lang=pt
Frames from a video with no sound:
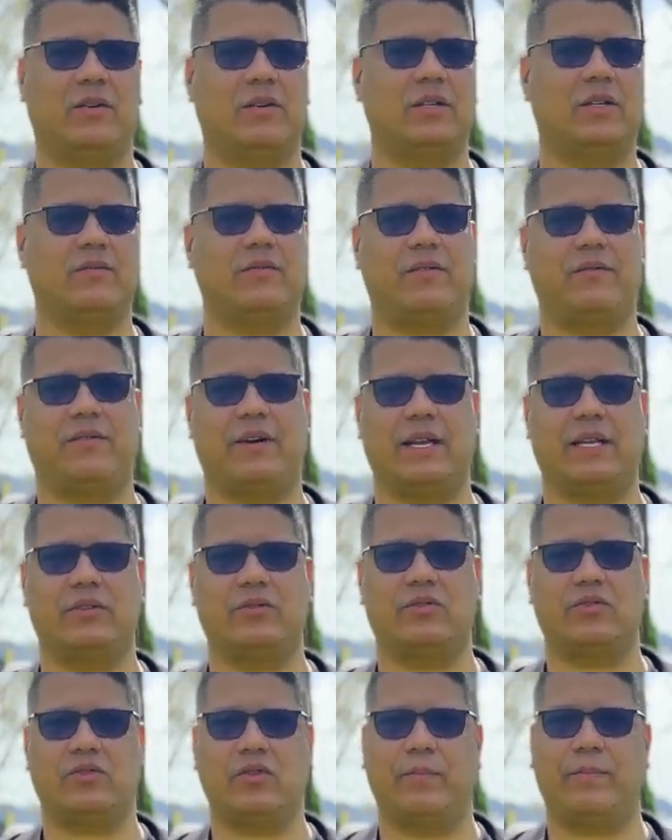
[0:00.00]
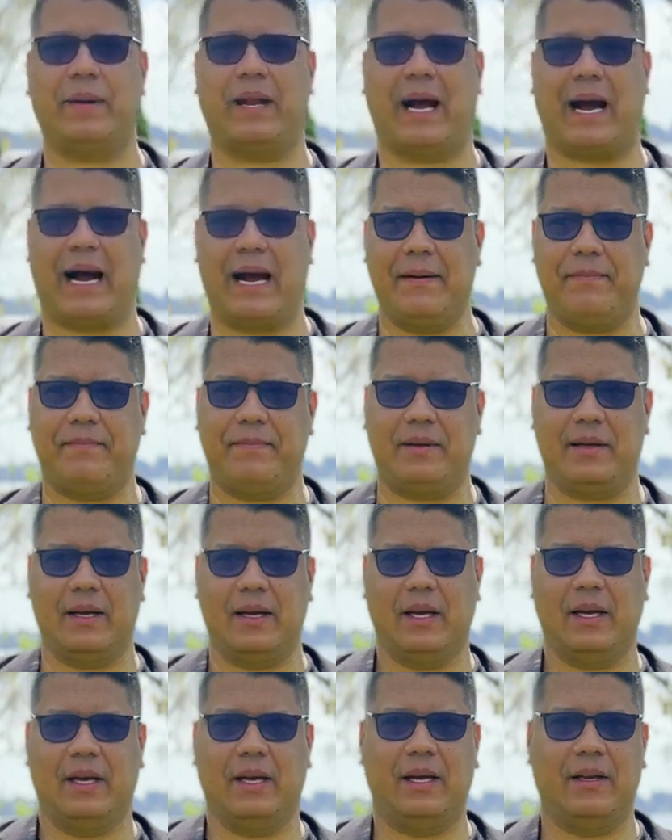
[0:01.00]
Hoje eu vou falar de um super hype
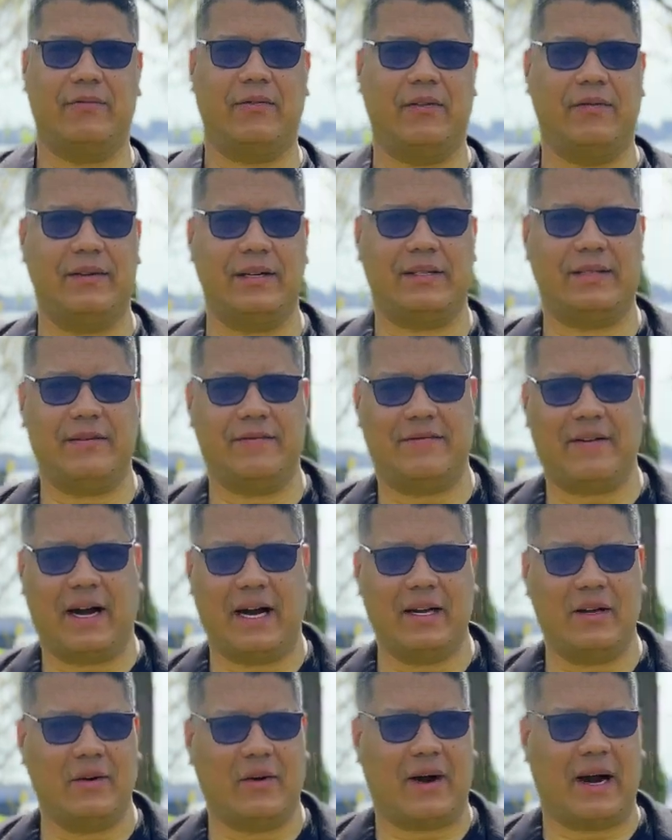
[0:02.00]
e vou ver se vale o